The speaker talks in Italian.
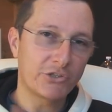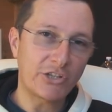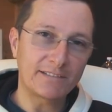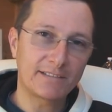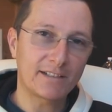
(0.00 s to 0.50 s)

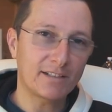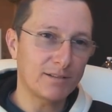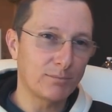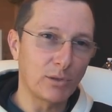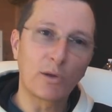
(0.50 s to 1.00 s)
shutter
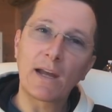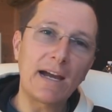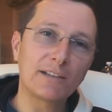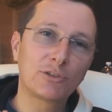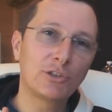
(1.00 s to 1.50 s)

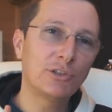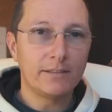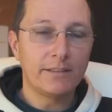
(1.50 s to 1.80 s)
bloccato,